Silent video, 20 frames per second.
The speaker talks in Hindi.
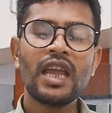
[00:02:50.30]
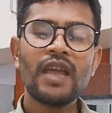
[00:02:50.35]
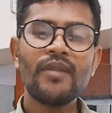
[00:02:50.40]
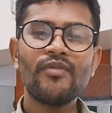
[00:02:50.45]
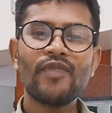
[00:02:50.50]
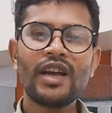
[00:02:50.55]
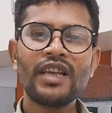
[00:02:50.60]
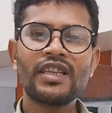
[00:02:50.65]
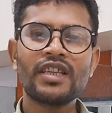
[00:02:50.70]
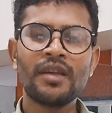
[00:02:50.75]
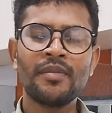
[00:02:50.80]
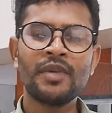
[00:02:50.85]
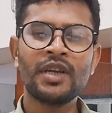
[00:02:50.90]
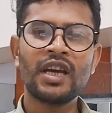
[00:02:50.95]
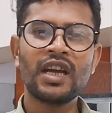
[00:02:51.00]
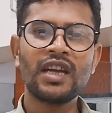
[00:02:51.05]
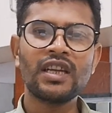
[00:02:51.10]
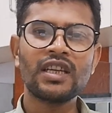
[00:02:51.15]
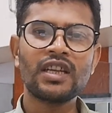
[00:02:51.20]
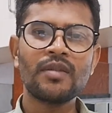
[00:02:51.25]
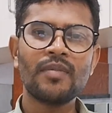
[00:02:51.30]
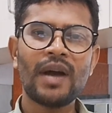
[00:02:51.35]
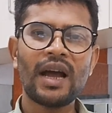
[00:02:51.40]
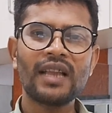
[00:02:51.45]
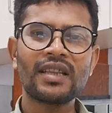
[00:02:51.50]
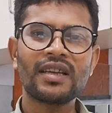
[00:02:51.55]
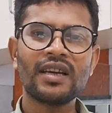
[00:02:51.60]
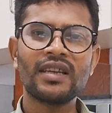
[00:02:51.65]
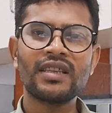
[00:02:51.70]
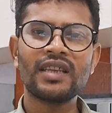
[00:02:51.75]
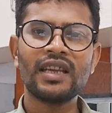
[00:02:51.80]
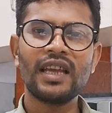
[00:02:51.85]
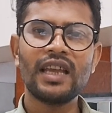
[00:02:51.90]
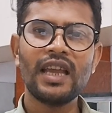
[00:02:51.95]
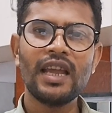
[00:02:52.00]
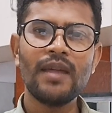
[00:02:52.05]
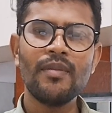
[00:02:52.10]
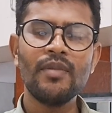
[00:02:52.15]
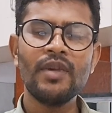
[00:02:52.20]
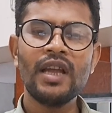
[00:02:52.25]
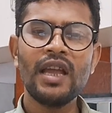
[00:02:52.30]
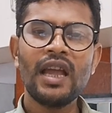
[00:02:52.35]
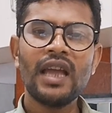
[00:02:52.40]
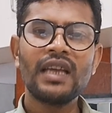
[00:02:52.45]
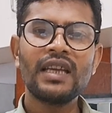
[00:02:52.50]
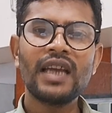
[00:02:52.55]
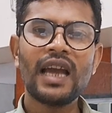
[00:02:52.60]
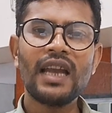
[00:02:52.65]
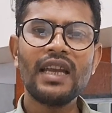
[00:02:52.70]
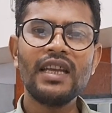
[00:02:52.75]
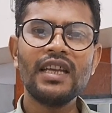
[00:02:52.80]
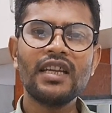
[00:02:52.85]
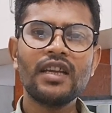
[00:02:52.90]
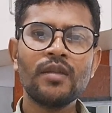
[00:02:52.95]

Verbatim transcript: एम वाई समीकरण की बात करते एम यानी कि